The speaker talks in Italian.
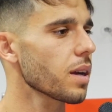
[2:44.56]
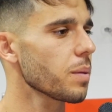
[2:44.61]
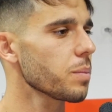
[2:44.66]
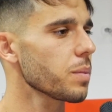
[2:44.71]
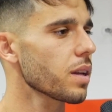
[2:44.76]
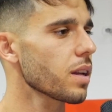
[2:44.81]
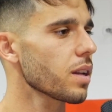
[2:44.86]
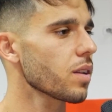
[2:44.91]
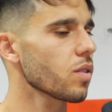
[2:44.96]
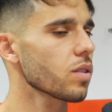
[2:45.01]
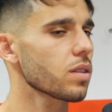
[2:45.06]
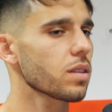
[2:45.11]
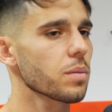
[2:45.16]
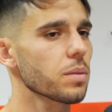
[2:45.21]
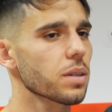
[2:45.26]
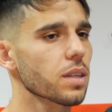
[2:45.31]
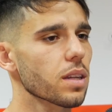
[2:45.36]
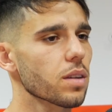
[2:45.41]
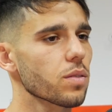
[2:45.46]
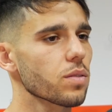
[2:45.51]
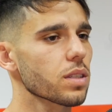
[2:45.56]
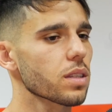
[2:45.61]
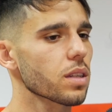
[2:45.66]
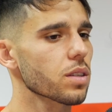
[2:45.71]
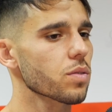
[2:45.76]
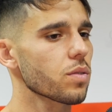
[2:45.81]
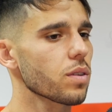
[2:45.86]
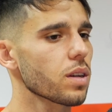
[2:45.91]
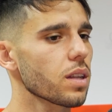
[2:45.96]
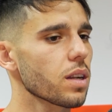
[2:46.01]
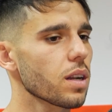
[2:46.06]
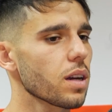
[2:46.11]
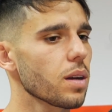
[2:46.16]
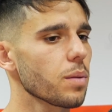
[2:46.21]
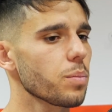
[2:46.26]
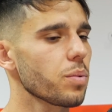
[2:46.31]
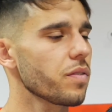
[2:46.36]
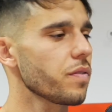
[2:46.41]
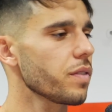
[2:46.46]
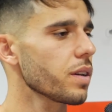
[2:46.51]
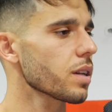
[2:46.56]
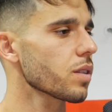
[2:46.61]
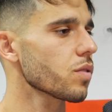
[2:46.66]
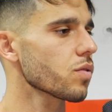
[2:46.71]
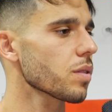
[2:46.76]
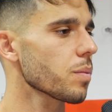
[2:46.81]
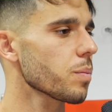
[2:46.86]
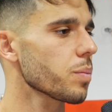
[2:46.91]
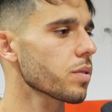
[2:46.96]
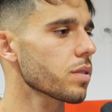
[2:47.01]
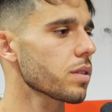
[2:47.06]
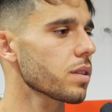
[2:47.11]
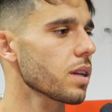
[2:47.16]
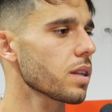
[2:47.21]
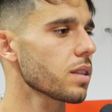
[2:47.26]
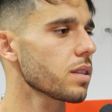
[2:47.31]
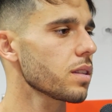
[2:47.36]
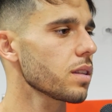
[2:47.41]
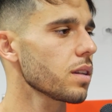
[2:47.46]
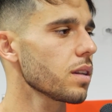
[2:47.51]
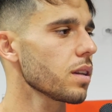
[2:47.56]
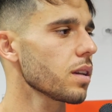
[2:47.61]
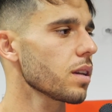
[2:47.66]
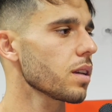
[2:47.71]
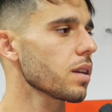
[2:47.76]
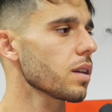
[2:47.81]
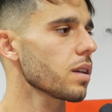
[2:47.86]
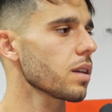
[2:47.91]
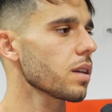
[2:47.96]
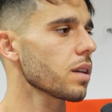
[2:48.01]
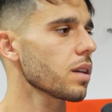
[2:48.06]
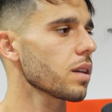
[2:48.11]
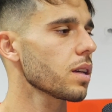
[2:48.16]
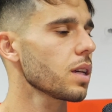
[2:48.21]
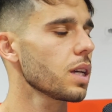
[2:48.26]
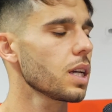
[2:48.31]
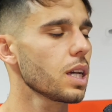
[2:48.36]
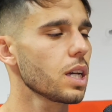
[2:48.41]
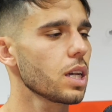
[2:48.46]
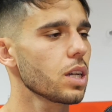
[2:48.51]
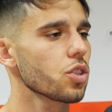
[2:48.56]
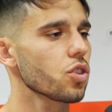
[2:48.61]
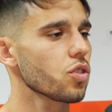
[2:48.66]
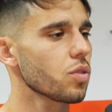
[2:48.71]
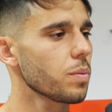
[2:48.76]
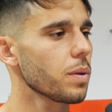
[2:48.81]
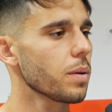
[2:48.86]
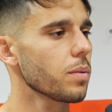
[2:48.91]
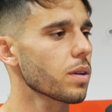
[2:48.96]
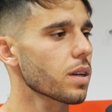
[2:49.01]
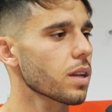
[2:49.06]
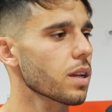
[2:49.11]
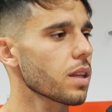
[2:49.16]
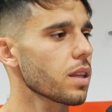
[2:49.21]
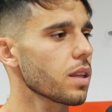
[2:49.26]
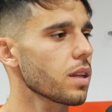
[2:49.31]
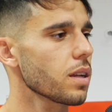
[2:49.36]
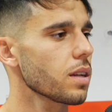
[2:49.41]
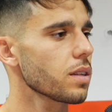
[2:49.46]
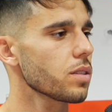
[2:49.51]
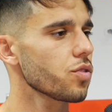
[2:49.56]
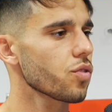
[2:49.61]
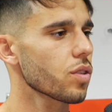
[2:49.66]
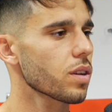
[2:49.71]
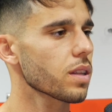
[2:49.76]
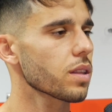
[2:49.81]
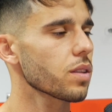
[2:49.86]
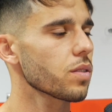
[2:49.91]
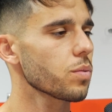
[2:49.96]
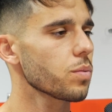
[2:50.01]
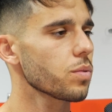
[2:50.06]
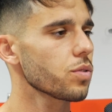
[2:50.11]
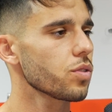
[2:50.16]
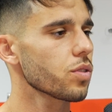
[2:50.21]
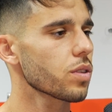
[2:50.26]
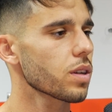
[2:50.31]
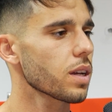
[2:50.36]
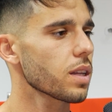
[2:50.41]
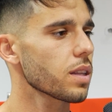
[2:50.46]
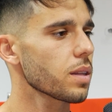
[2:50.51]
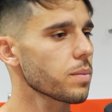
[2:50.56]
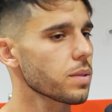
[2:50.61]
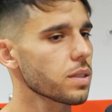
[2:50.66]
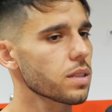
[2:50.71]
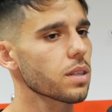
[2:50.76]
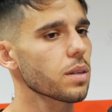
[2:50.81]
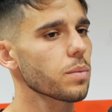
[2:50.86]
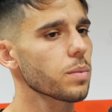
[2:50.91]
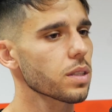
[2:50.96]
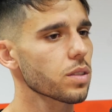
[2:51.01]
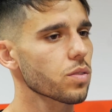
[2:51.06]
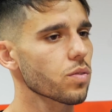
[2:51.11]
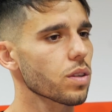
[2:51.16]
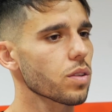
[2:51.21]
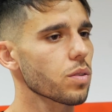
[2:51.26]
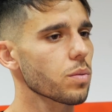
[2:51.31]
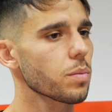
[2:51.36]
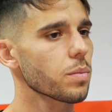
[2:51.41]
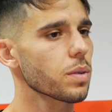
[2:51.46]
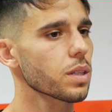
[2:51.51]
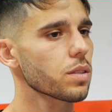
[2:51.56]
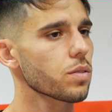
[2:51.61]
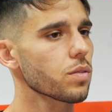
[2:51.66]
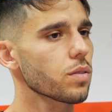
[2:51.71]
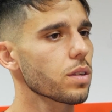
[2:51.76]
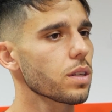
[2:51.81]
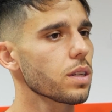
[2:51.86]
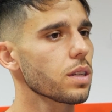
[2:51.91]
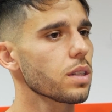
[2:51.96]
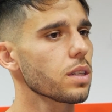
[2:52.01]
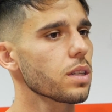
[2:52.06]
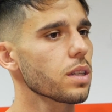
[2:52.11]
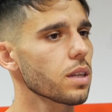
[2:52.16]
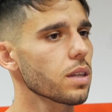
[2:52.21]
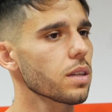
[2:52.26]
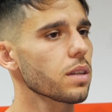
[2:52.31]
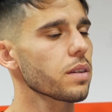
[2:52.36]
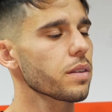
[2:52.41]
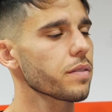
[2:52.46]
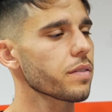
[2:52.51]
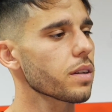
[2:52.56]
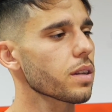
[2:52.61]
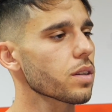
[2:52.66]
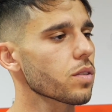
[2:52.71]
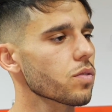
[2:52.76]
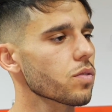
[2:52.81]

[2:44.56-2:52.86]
cambiare rotta perché questa squadra può fare cose importanti e ci dobbiamo credere giornata dopo giornata, mettere mattone dopo mattone e fare